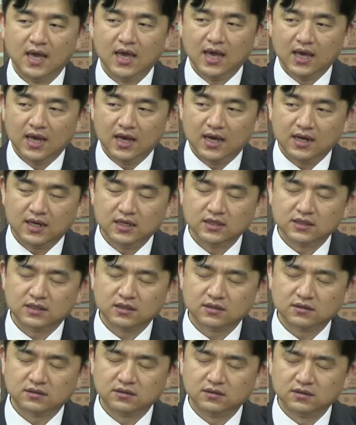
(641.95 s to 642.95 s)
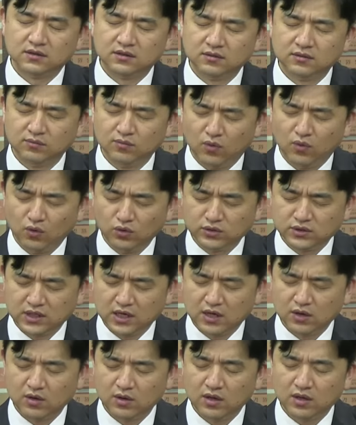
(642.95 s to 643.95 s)
하나님께서는
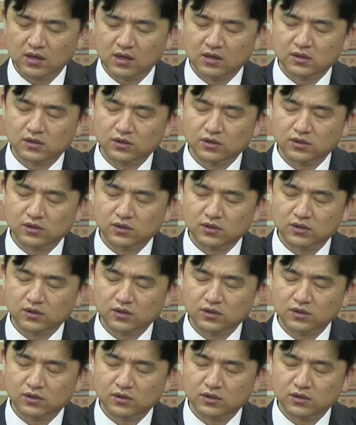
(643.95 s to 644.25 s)
모세를